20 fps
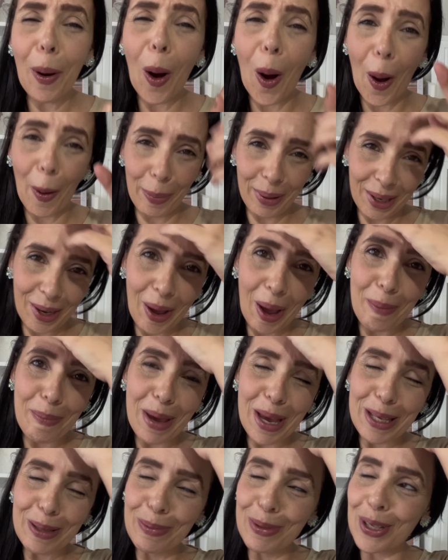pobre, não é
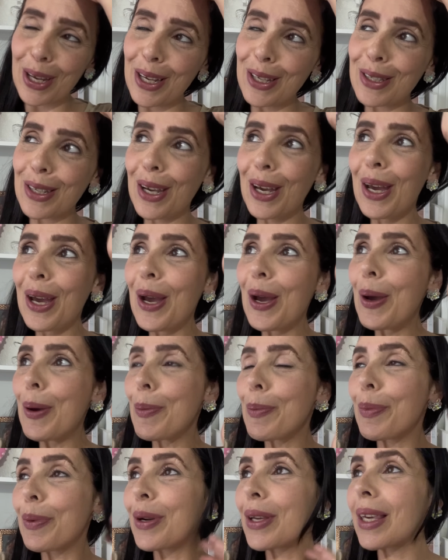mesmo, gente?
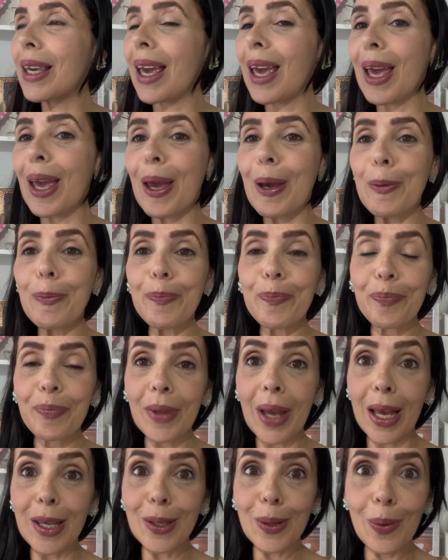Porque
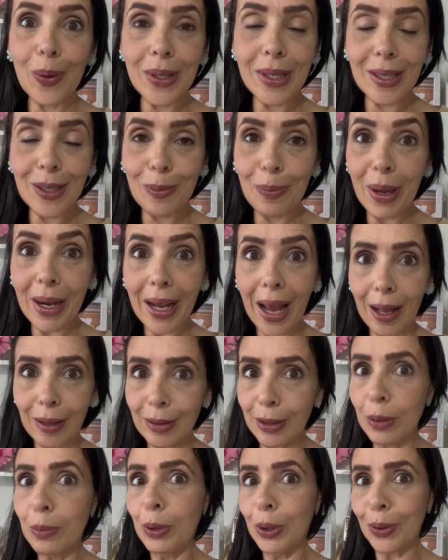as coisas do mercado
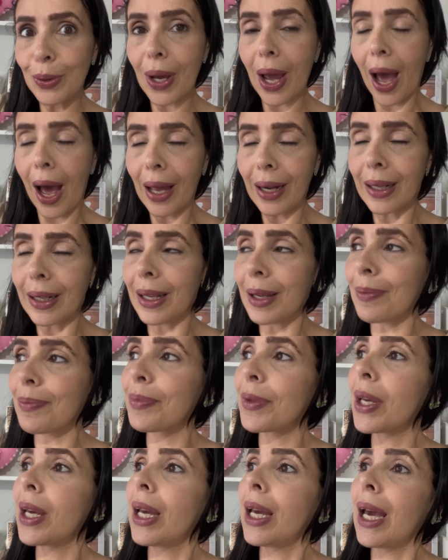estão muito caras, né?
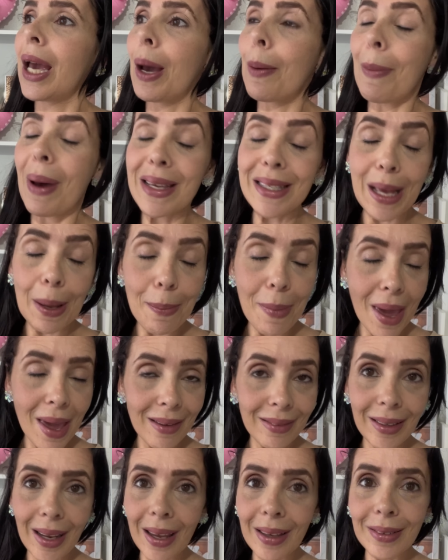Mas amém,
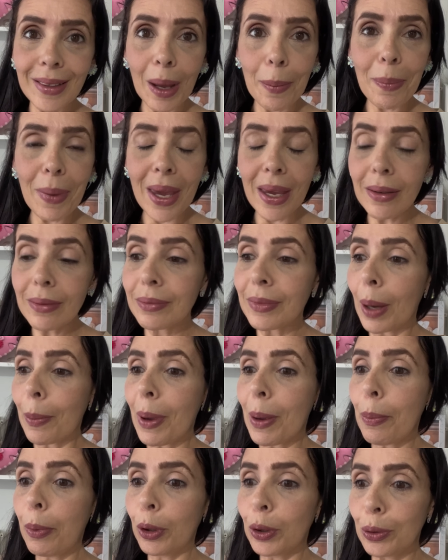né? Amém.
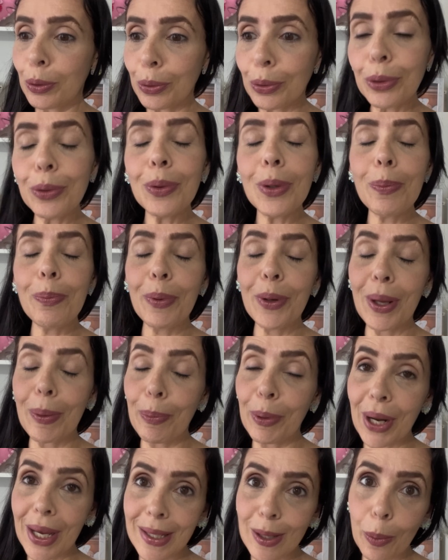Amém por tudo e por, e
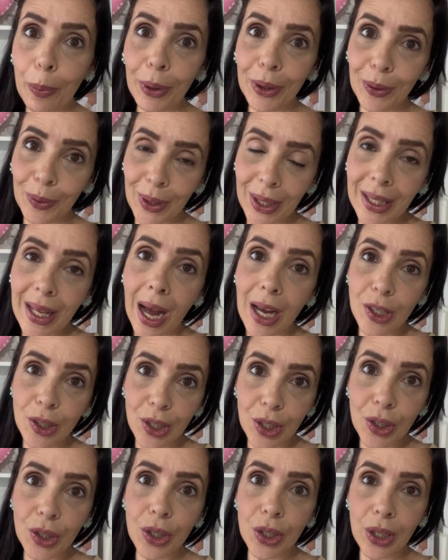por essa oportunidade
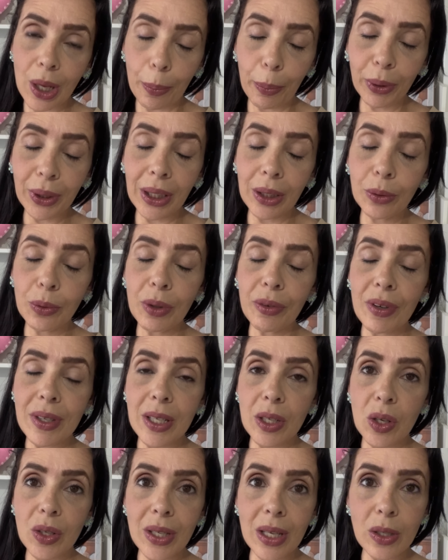da gente estar tá podendo ir
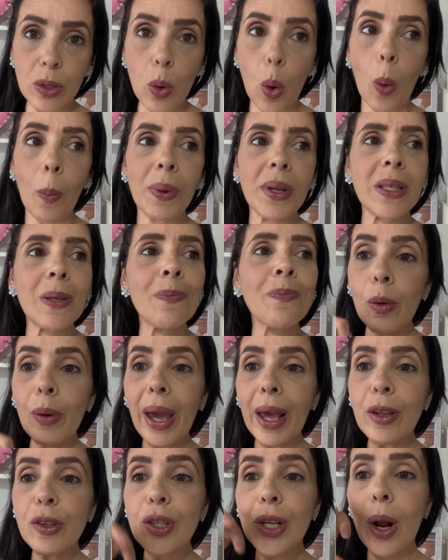fazer nossas compras. Eu
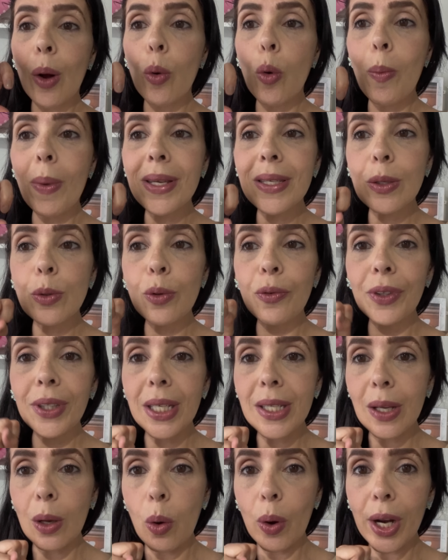quero tirar algumas
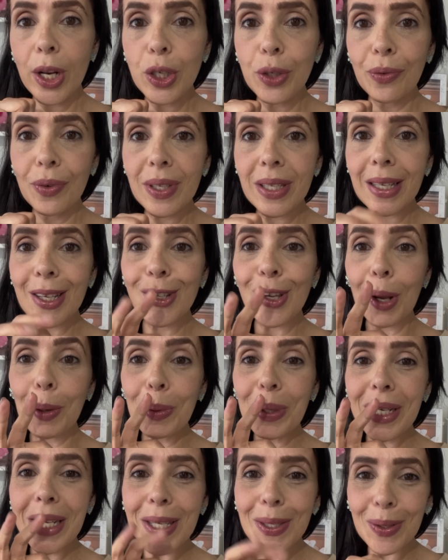dúvidas agora de vocês já no
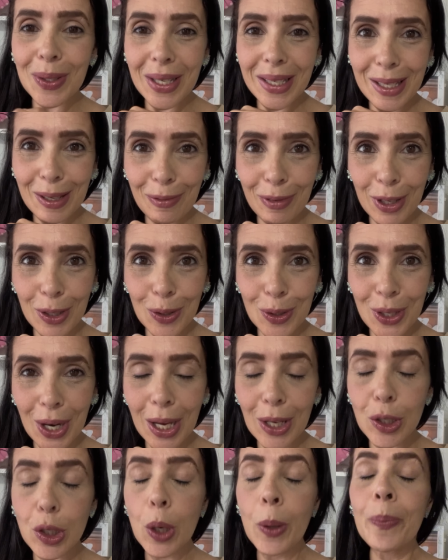início desse vídeo,
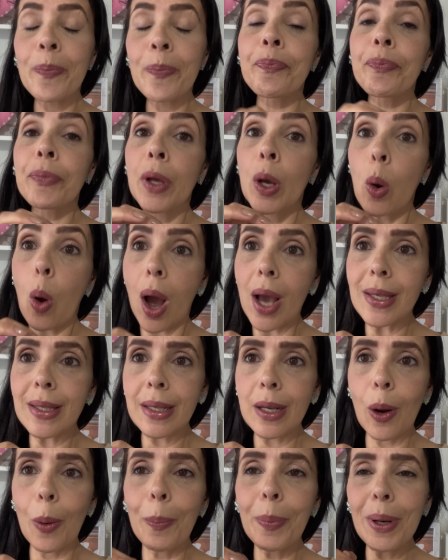gente. Quais
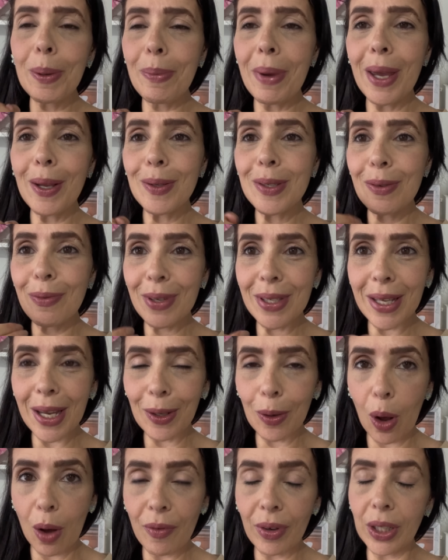são? Primeiro, se você é
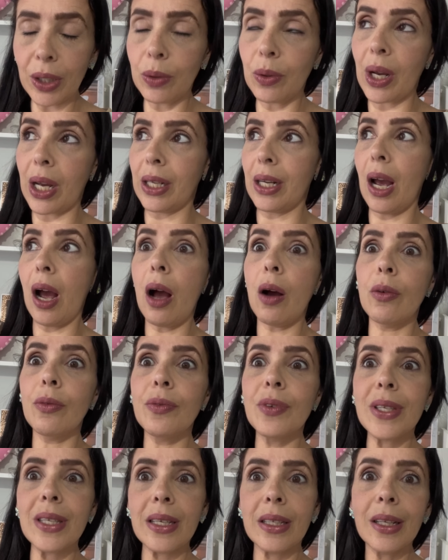nova aqui no canal,
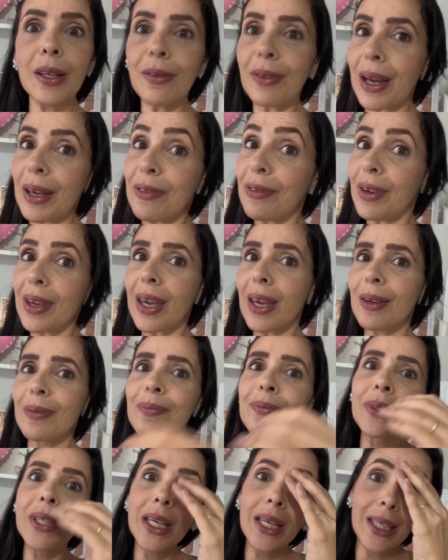você não vai ver,
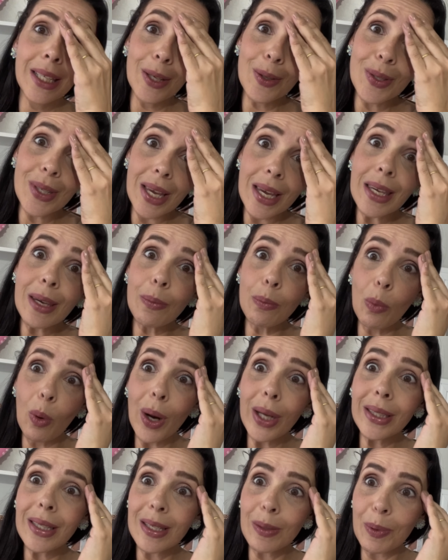eu sei que
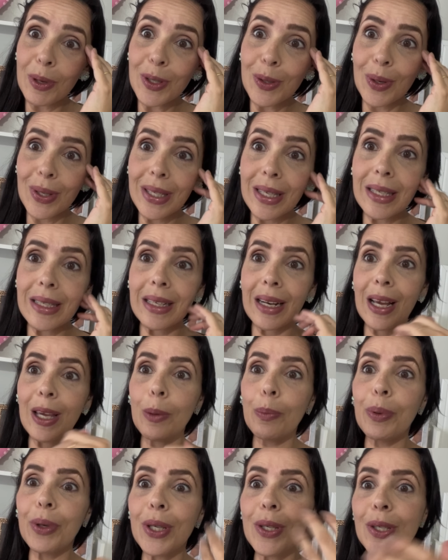muitas pessoas
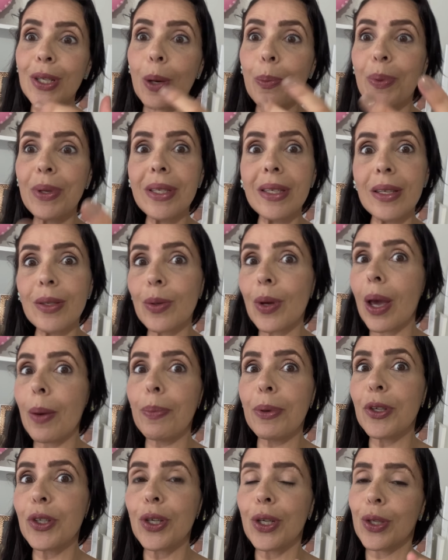estranham, por isso que eu preciso
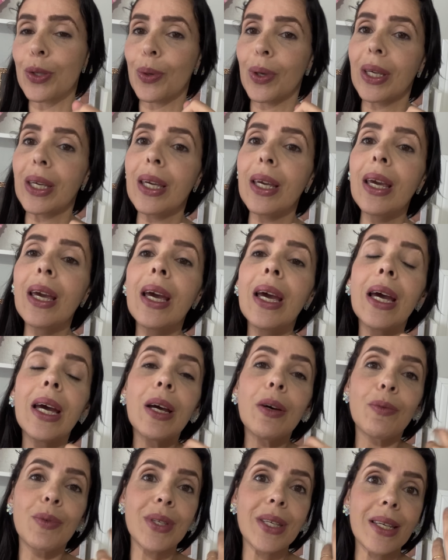repetir isso aqui,
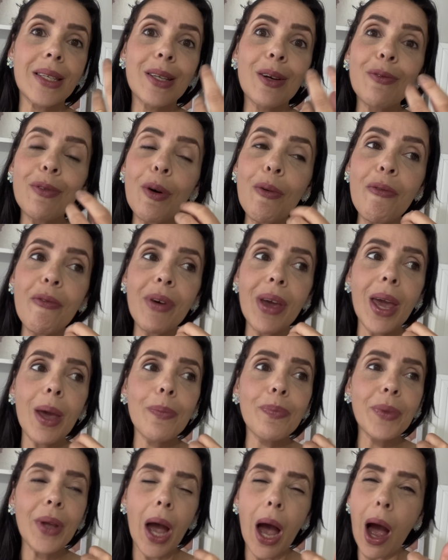vocês não vão
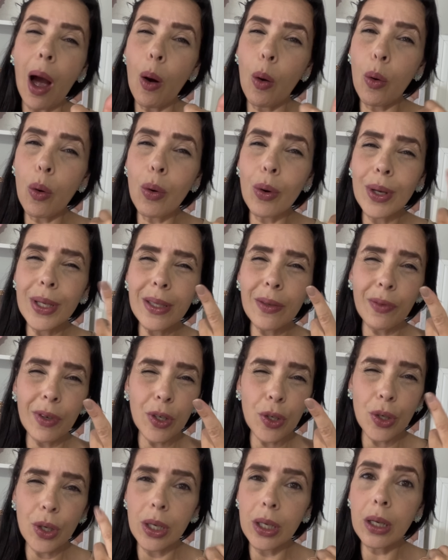ver arroz,
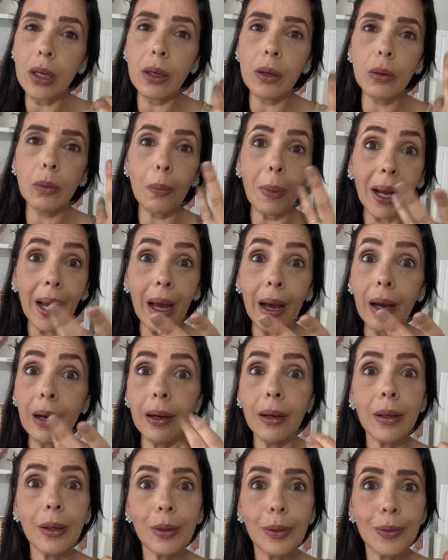feijão,
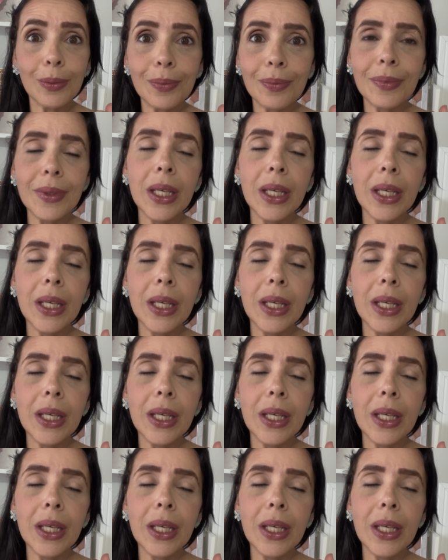macarrão,